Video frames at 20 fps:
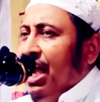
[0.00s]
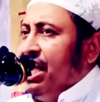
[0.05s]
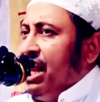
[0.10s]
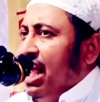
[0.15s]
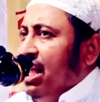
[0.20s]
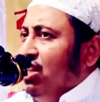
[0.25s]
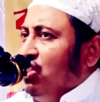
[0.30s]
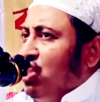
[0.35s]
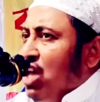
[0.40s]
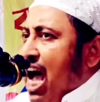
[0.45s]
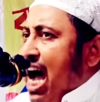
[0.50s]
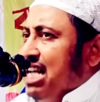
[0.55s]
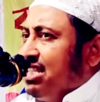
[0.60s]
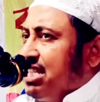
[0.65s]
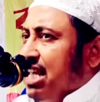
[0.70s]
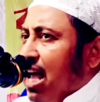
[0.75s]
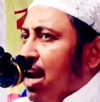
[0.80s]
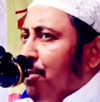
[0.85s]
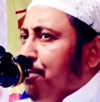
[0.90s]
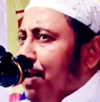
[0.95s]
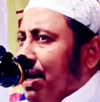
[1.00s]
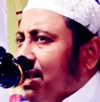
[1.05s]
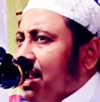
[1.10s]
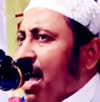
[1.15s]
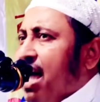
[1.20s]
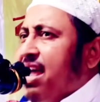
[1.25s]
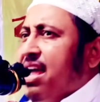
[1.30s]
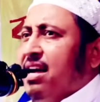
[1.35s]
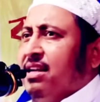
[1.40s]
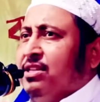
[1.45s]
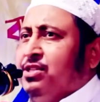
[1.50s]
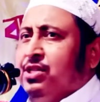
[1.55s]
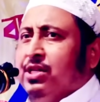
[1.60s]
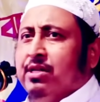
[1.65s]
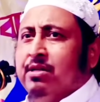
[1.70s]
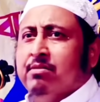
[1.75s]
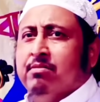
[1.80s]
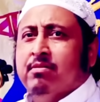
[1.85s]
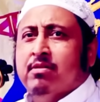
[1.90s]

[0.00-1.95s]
এটা ইতিহাসের পাতায় আছে